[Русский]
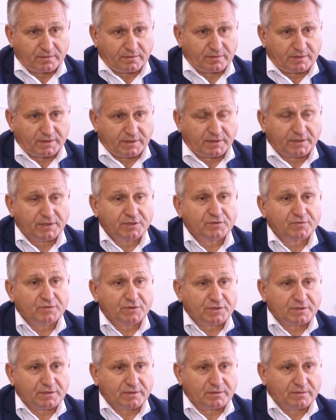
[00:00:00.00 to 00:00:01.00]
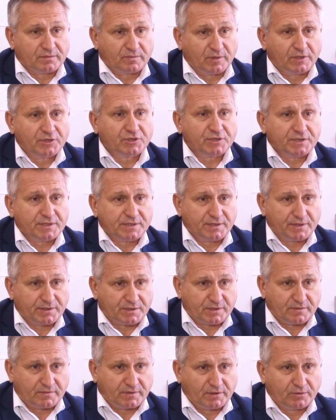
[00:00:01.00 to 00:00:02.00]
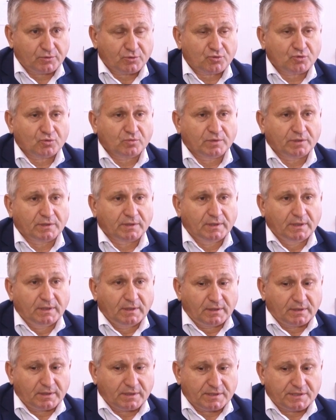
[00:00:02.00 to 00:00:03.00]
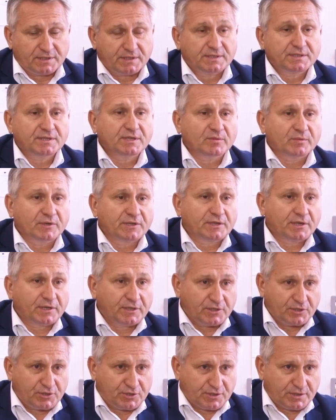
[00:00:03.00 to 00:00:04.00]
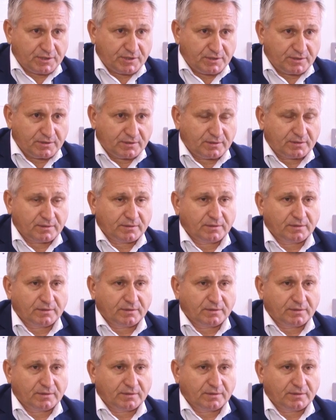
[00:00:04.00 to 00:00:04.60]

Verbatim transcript: затрачиваются большие средства на то, чтобы э, системы технические,